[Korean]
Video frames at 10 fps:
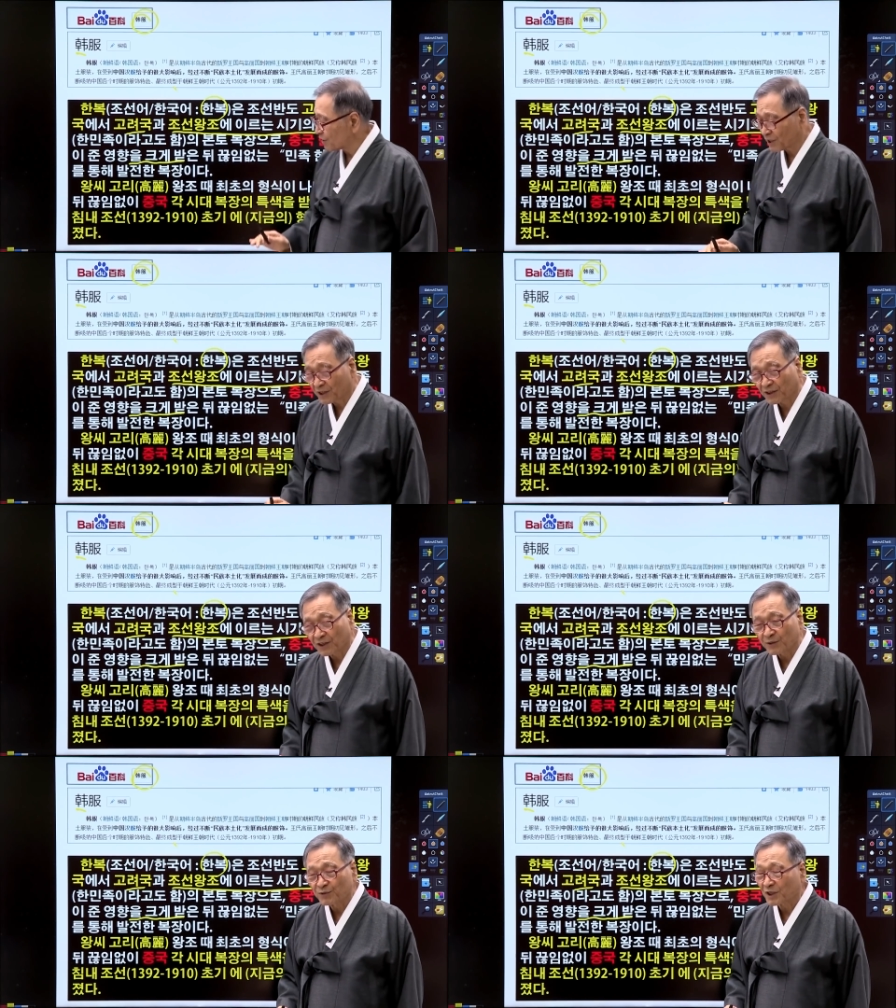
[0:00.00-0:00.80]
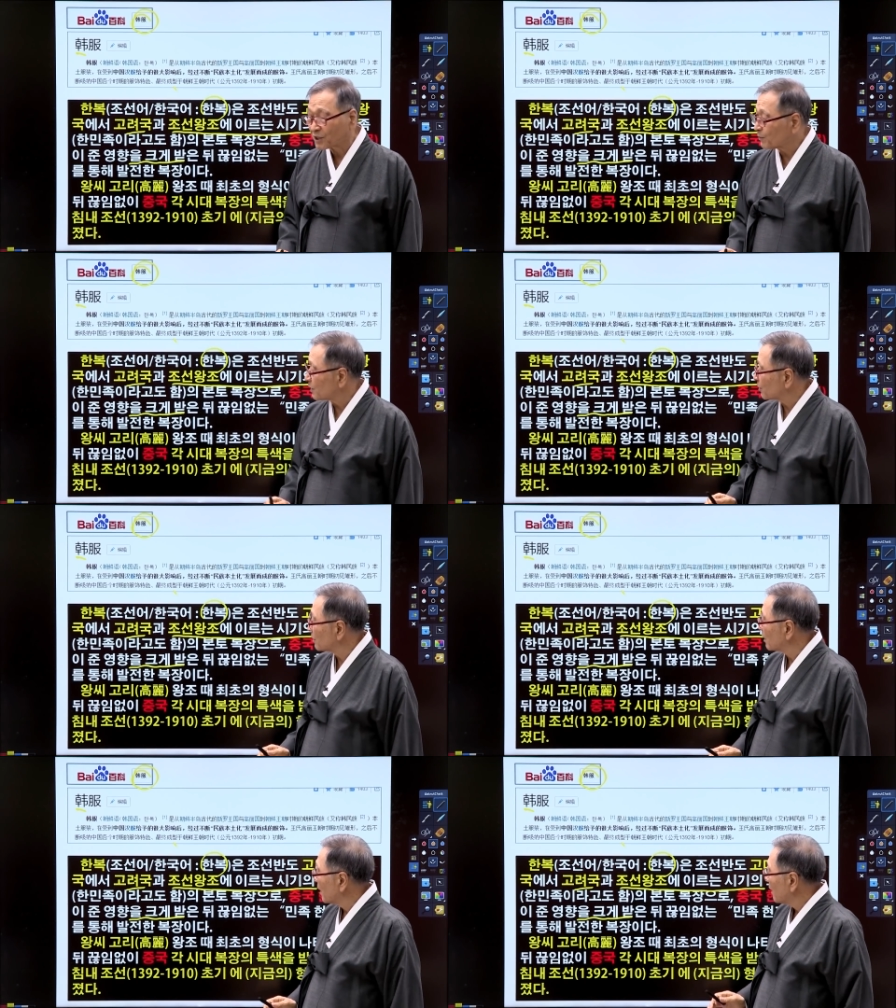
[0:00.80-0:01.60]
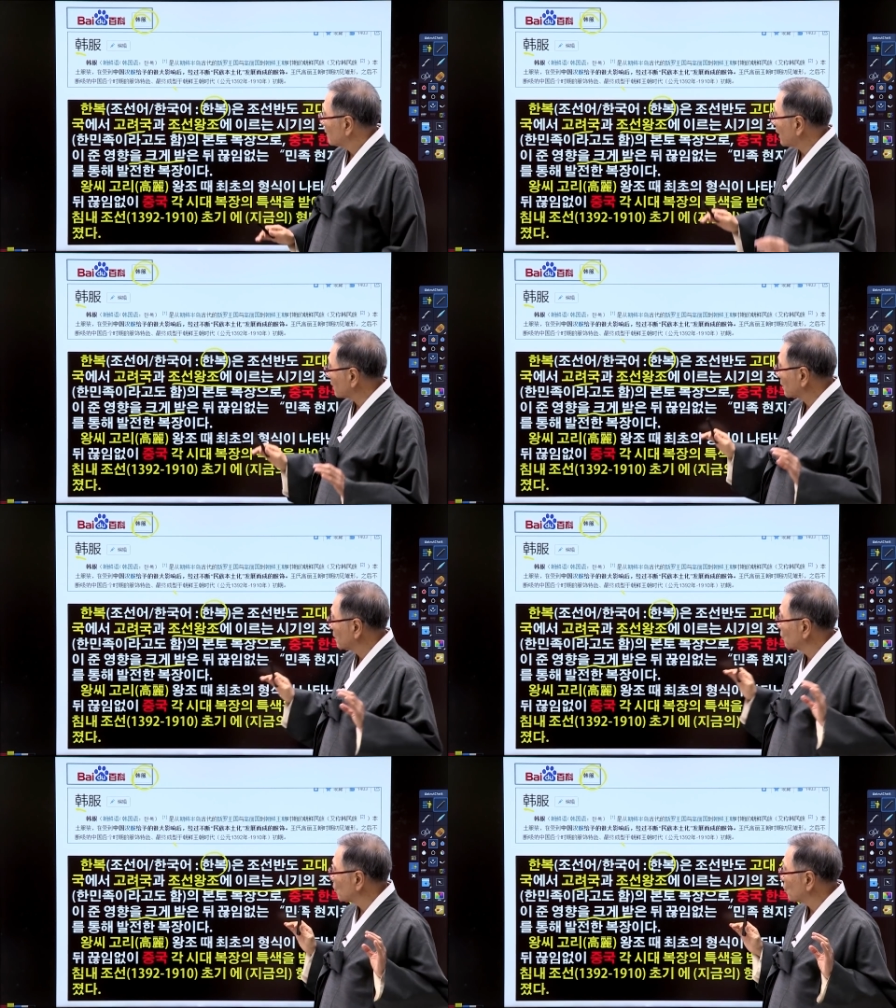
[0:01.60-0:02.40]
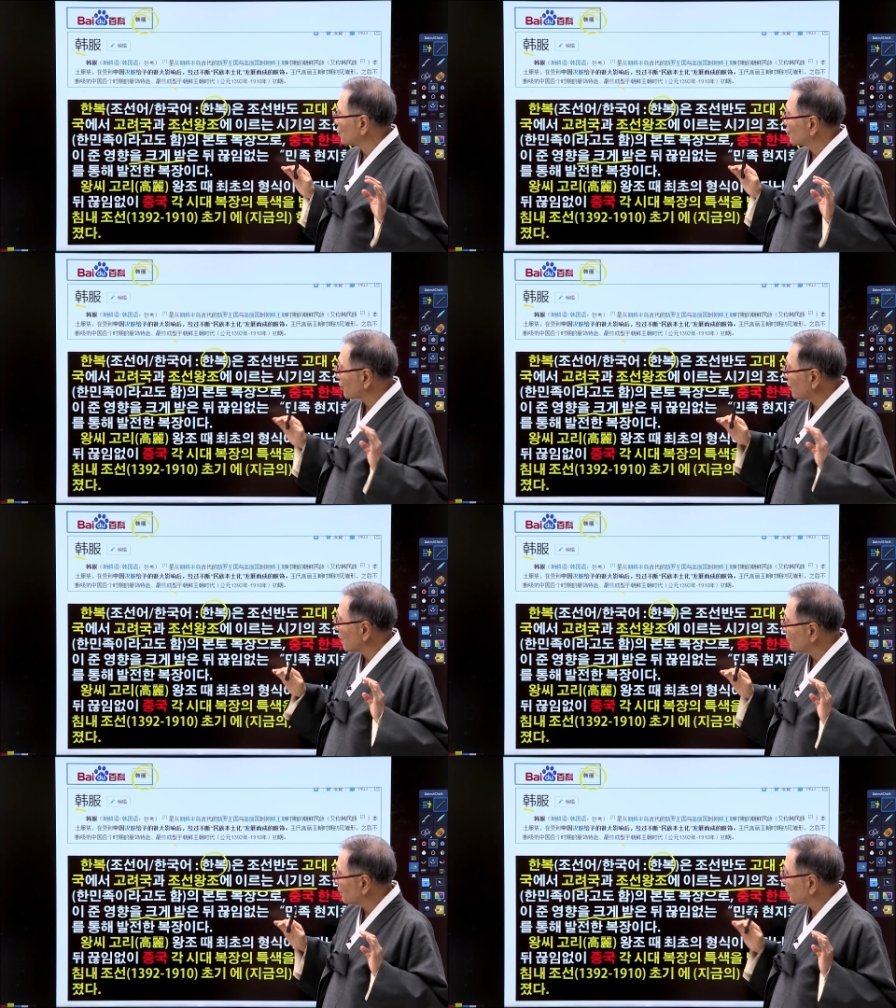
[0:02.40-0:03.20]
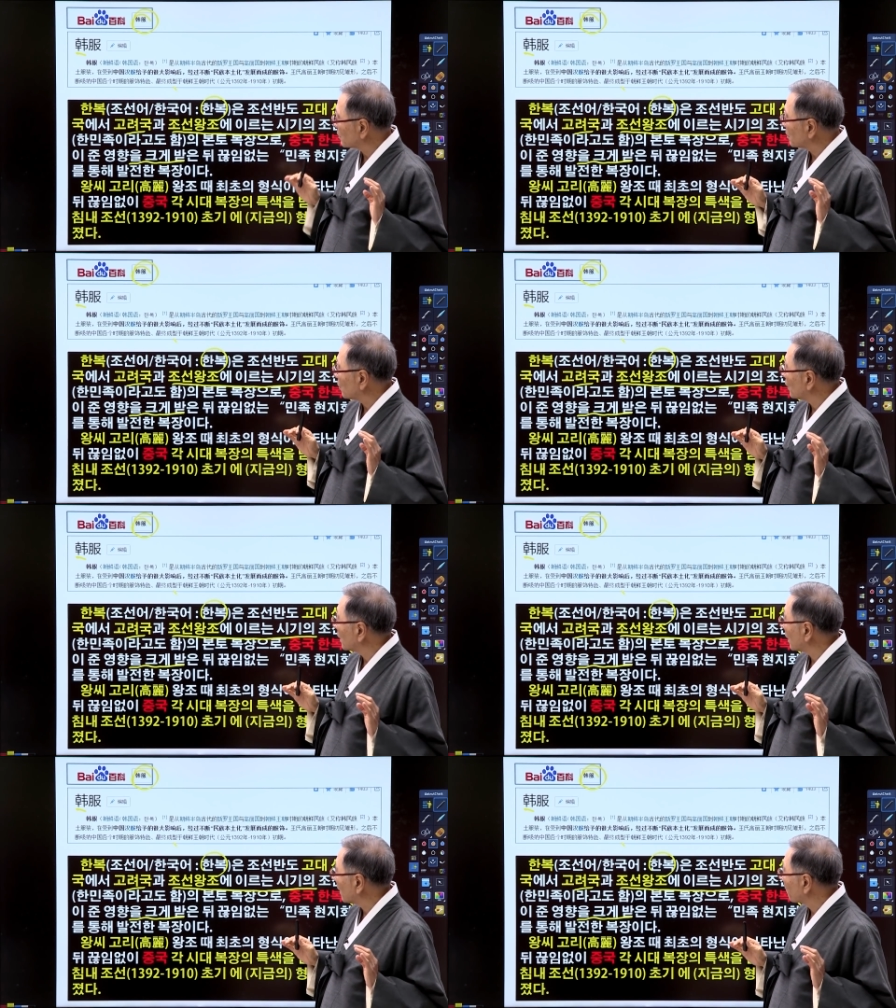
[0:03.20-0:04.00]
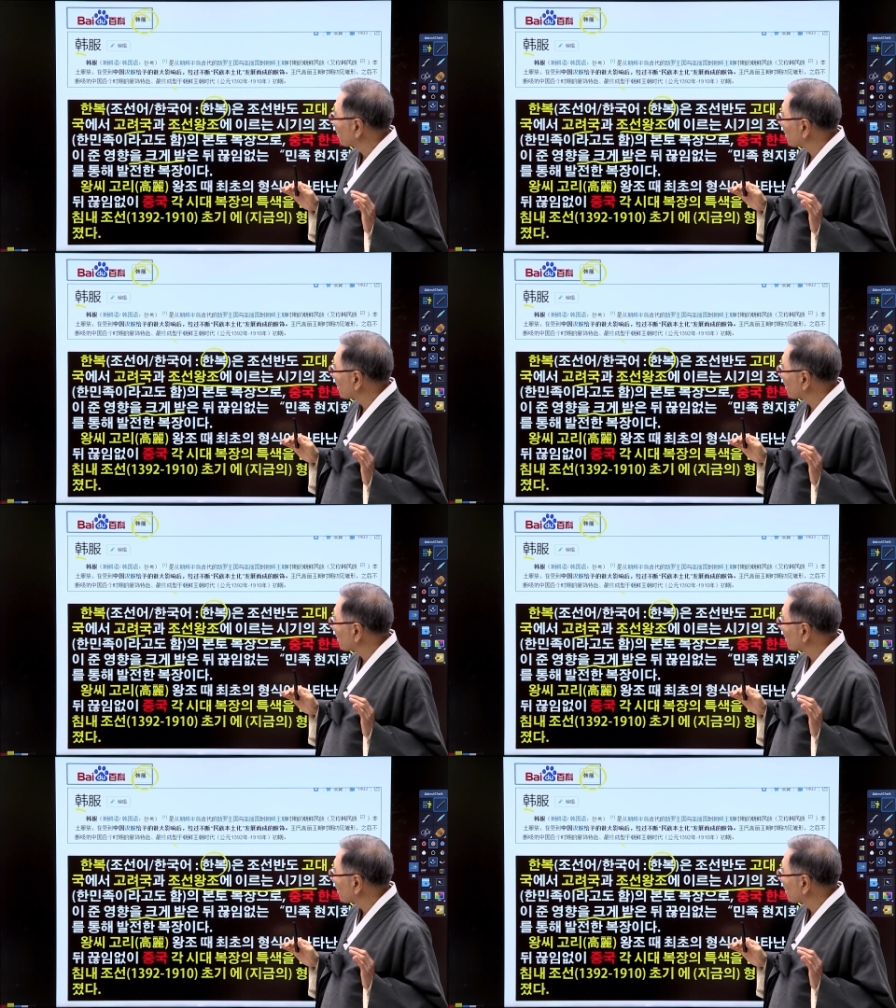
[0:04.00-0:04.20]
이상할 데가 없을 것 같지만 저는 딱 들어오고 이상한 감이 딱 들어요. 왜냐?